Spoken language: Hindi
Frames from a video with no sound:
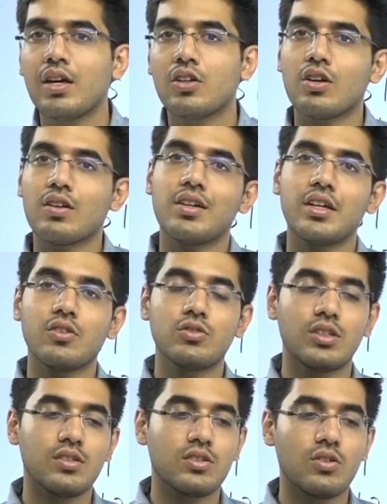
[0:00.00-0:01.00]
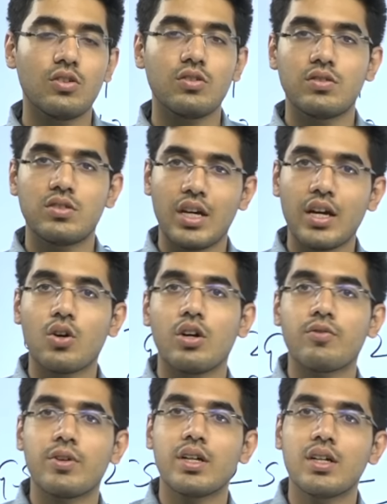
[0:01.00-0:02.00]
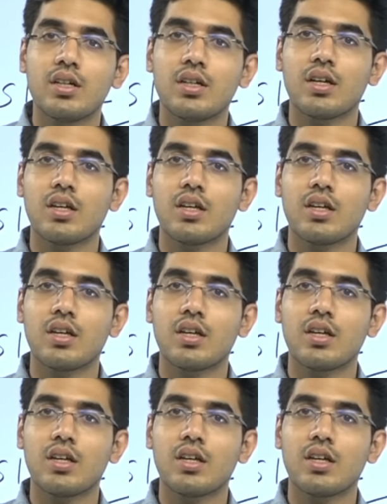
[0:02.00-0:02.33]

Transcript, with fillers: तो इसलिए यू जस्ट यू नो स्टे कॉन्फिडेंट